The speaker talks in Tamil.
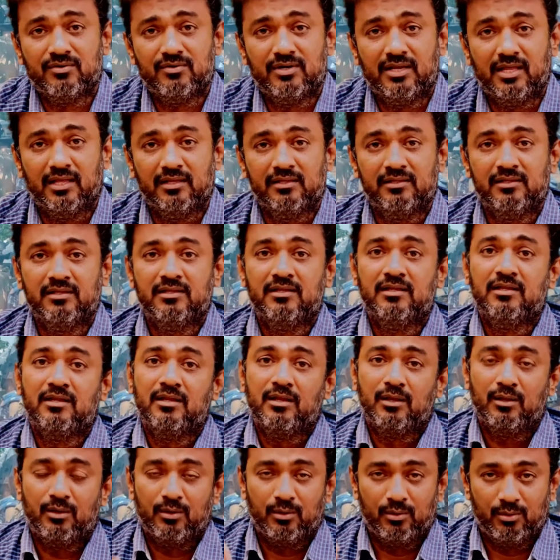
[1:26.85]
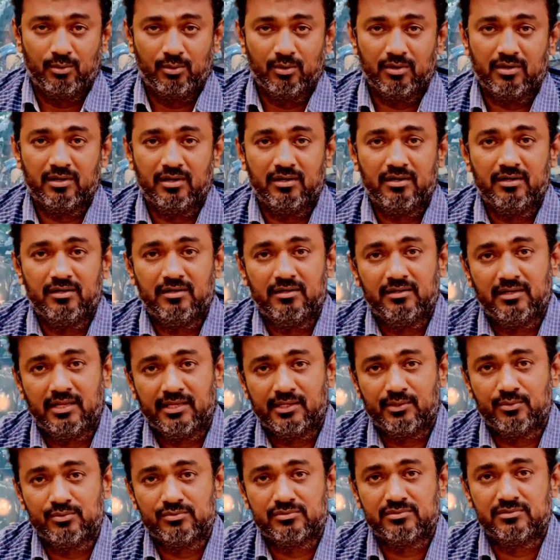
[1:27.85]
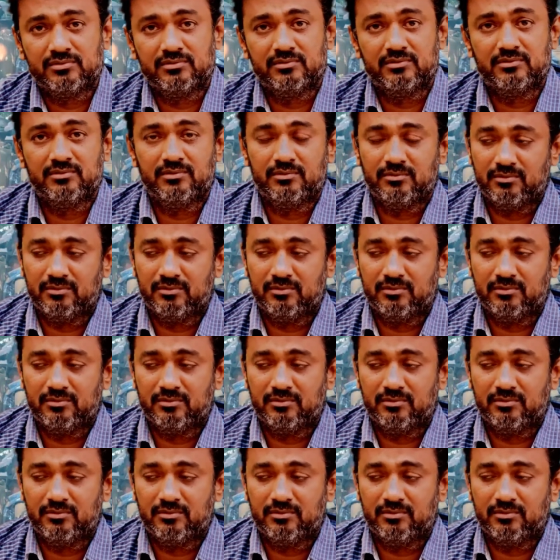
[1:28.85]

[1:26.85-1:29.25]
ஆகலை லோக்கல் அக்யூஸ்டு